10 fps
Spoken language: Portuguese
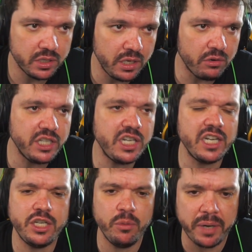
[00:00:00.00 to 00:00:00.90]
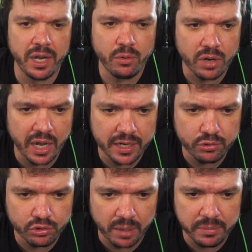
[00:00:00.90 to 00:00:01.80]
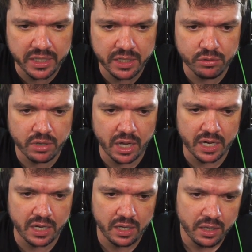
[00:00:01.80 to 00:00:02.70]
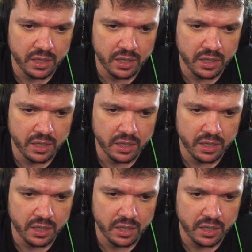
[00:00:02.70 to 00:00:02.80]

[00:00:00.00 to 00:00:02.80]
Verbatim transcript: Não, que, que? jatinho branco, cara? G tu tá banido, 3? cara.